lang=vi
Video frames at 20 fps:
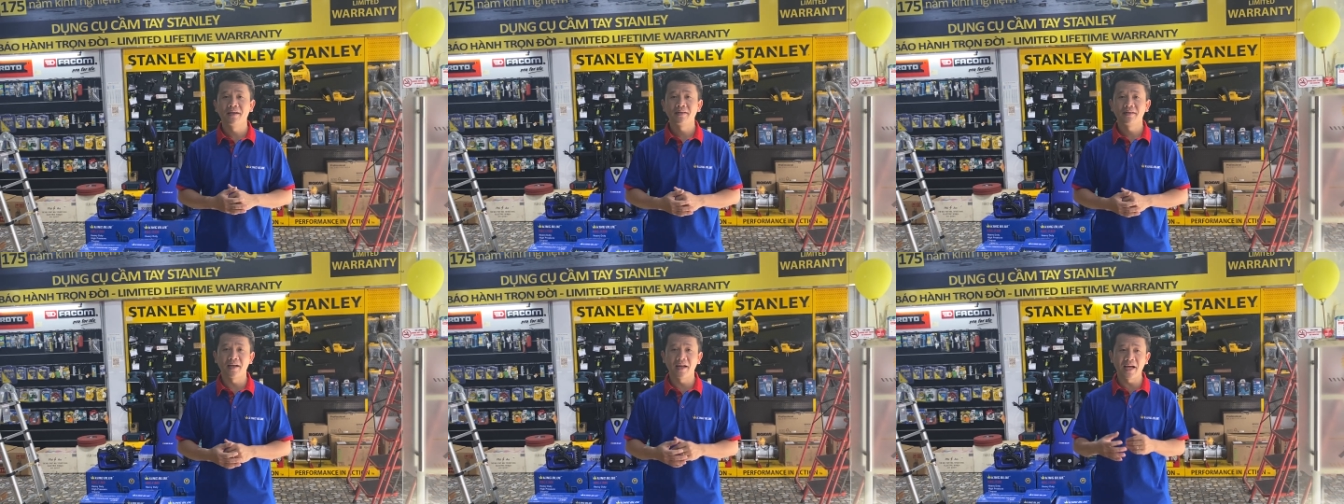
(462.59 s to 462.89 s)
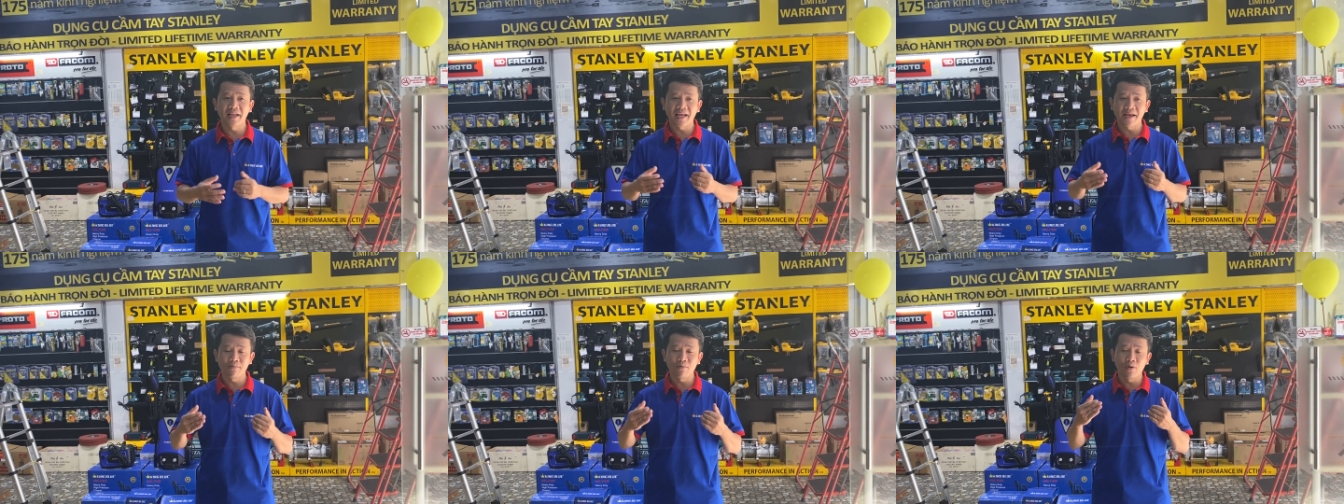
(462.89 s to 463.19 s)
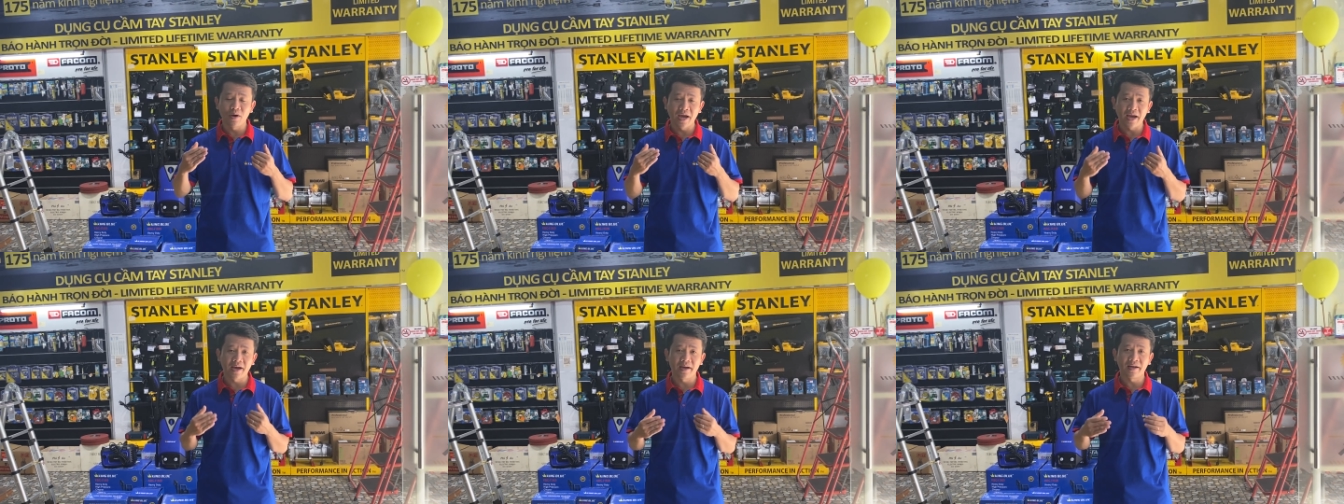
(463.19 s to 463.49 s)
nên anh em
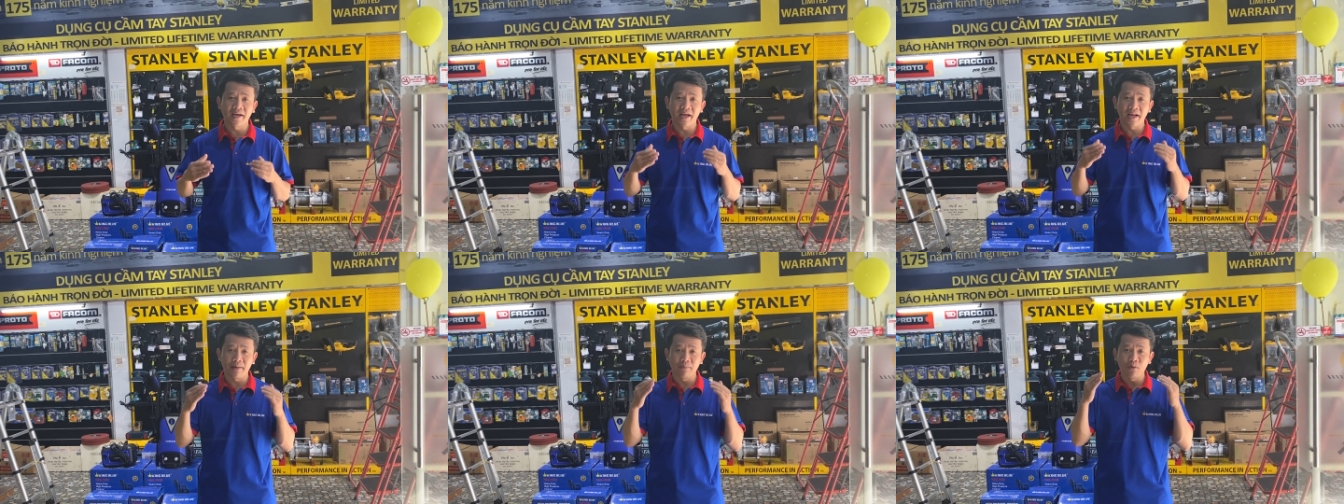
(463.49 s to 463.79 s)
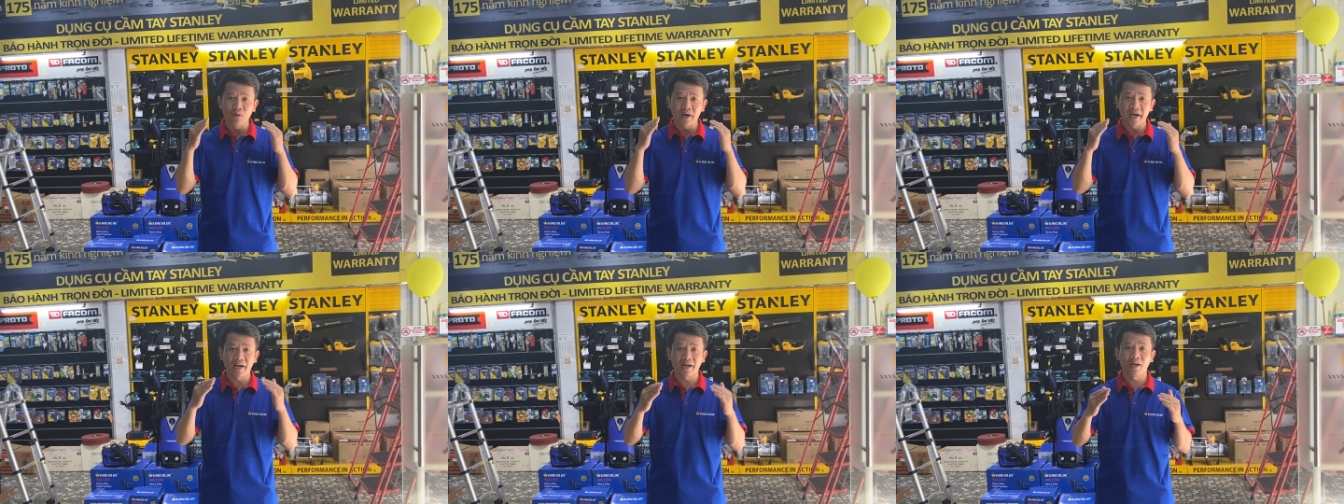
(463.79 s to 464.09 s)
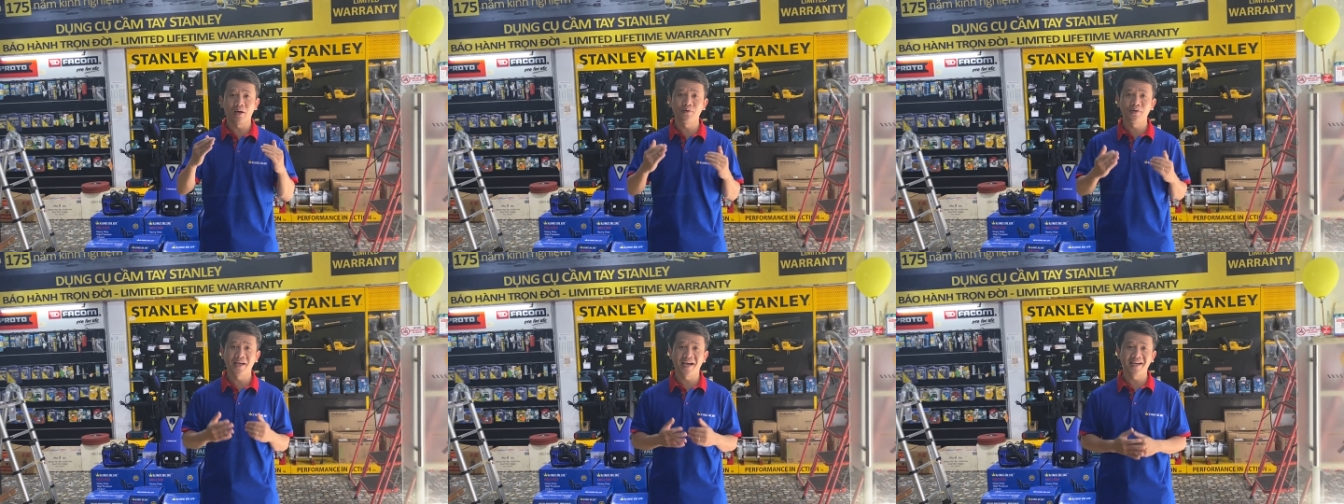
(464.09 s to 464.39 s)
mua hàng ở đây là mua hàng
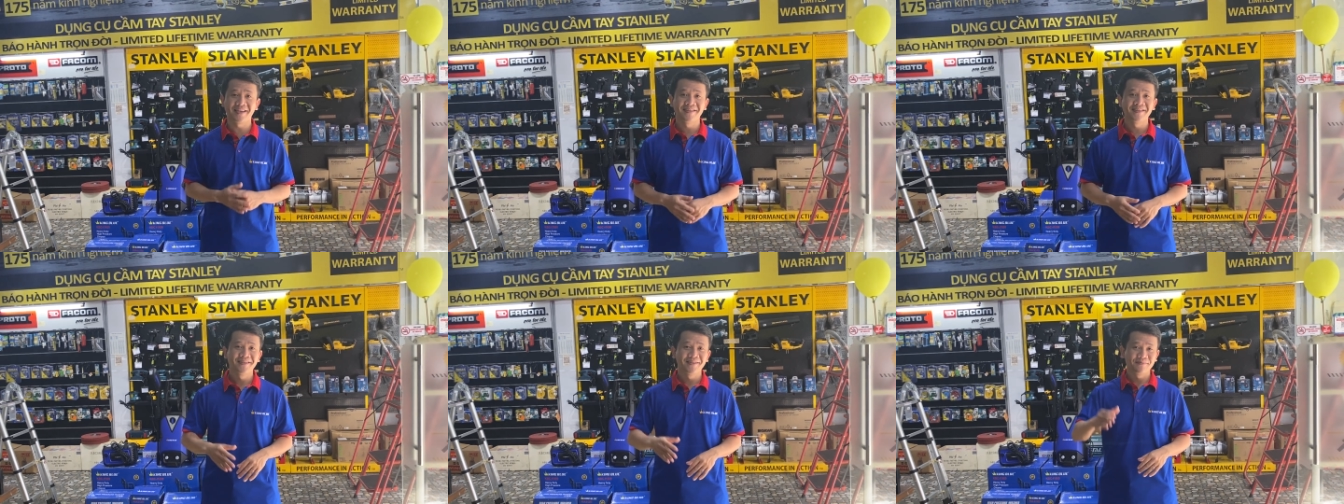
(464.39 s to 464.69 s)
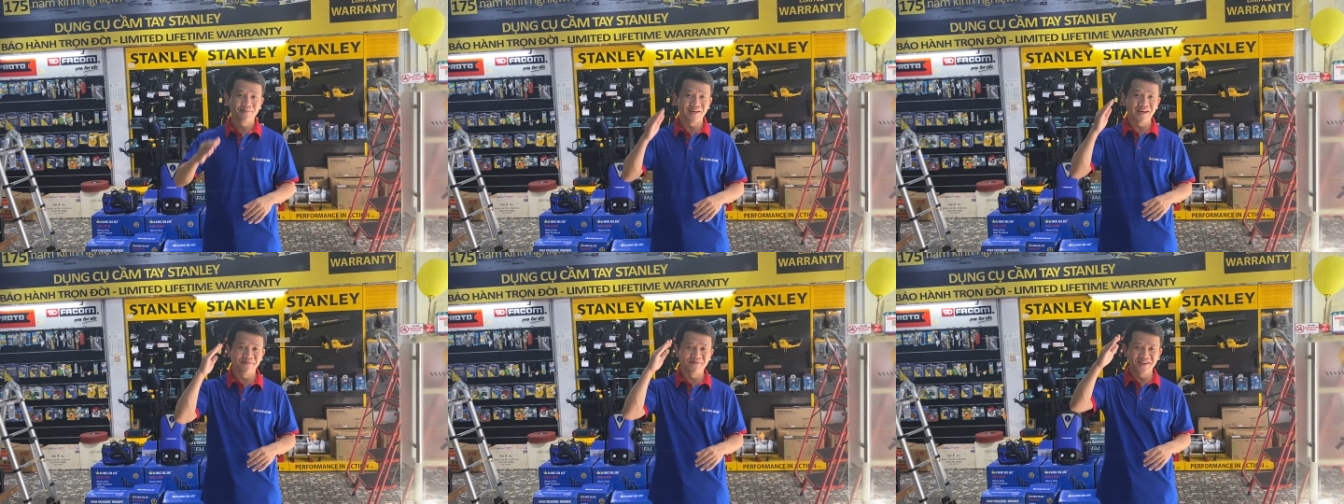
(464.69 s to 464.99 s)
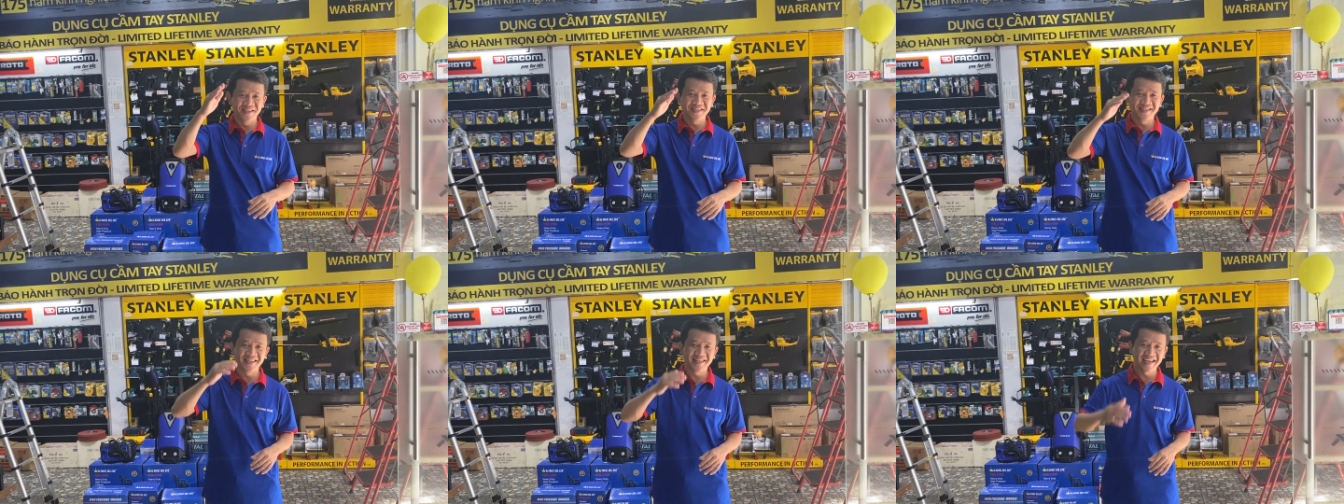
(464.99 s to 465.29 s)
lâu dài vậy là
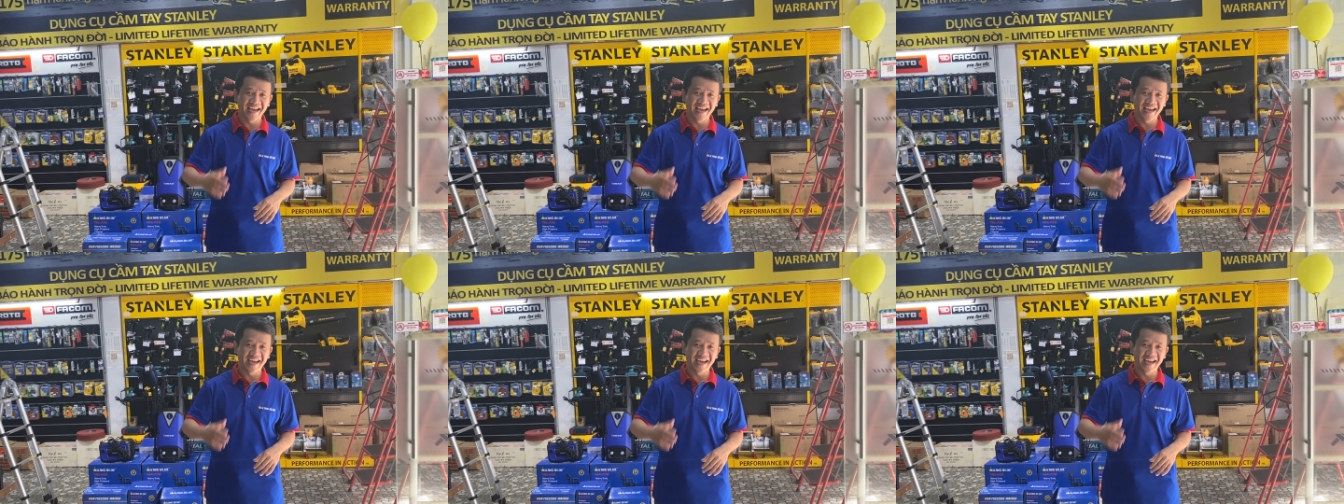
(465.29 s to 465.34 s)
Vinh xin